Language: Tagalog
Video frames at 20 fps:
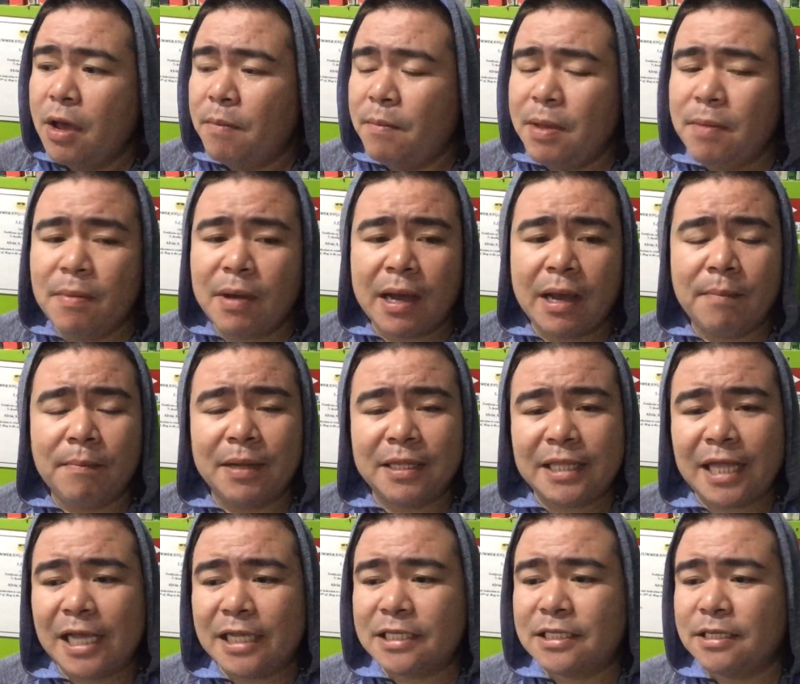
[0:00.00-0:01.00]
May mga
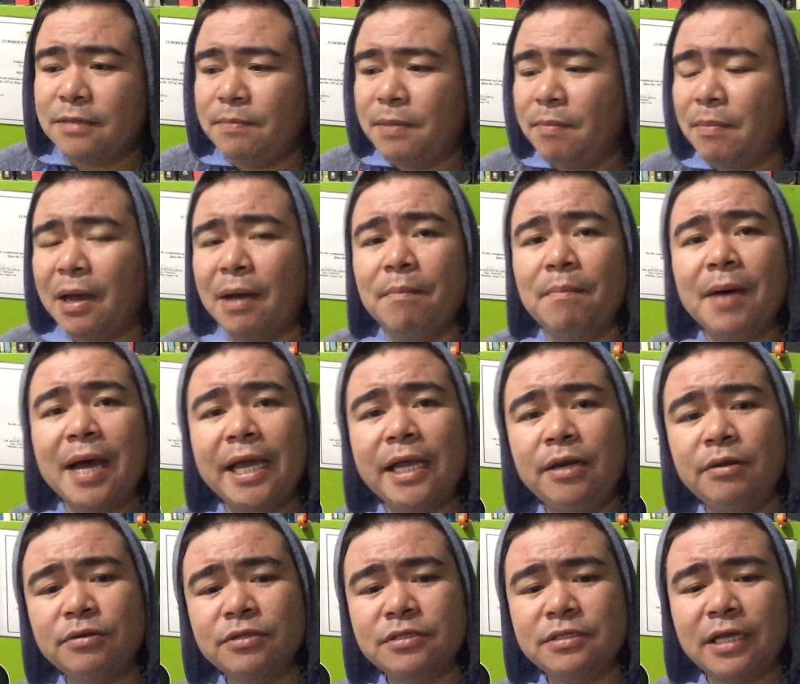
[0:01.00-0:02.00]
batas, may mga
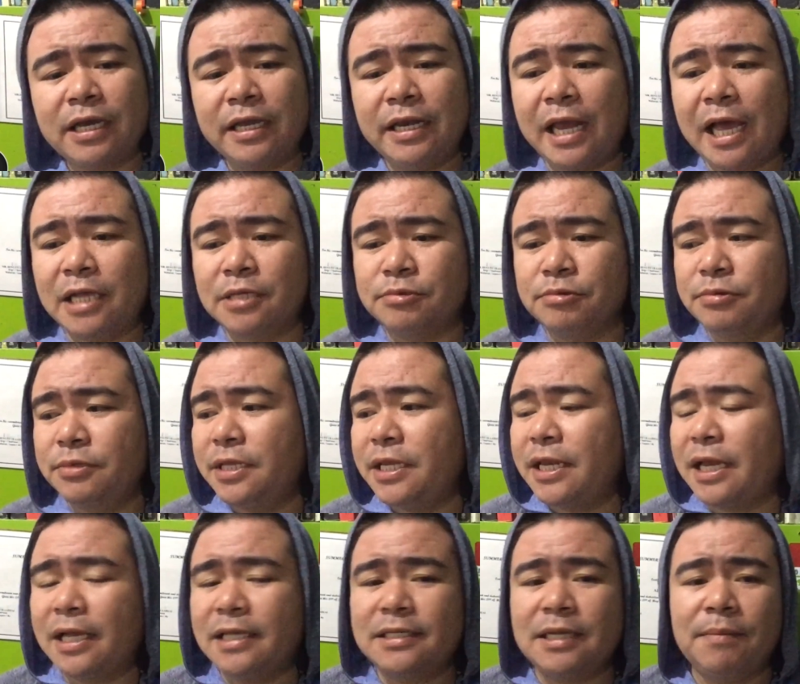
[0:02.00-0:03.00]
bylaws na kailangan
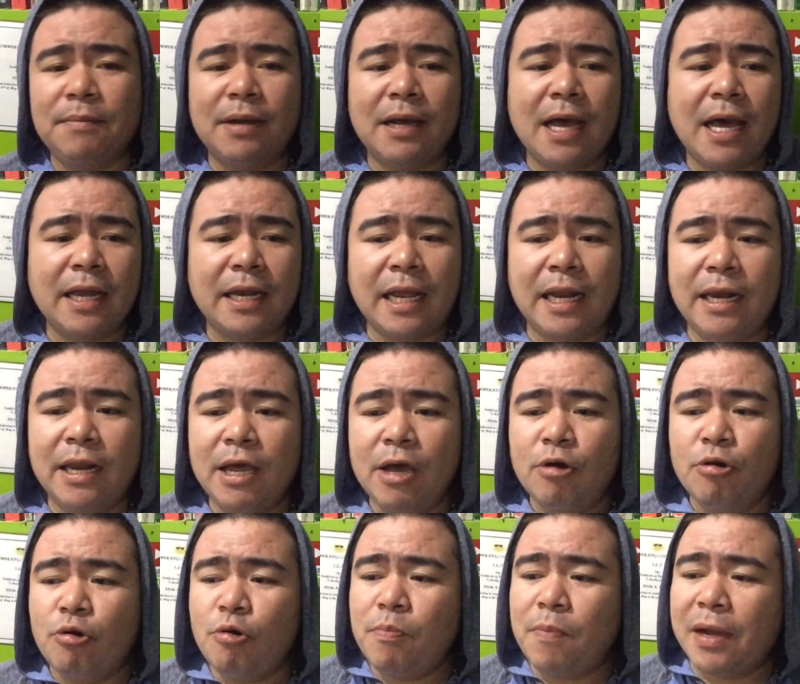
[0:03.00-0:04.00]
sundin ng isang mag-aaral
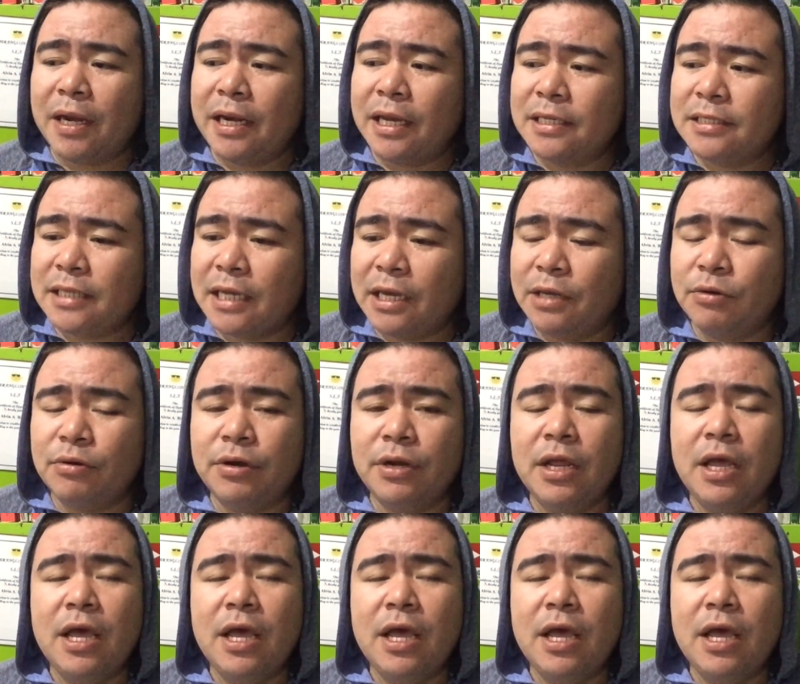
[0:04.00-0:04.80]
upang nang sa ganun